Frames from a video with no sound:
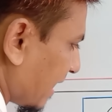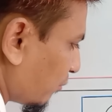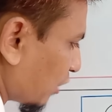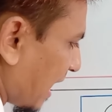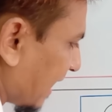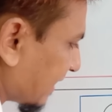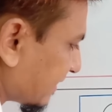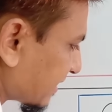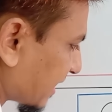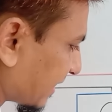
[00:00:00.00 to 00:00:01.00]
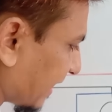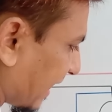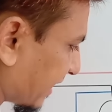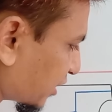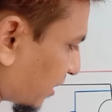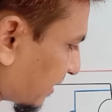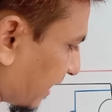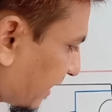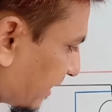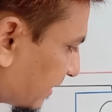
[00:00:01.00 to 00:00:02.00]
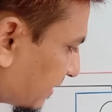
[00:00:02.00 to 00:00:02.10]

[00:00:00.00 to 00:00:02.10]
এমন আর্থের সাথে কানেকশন থাকে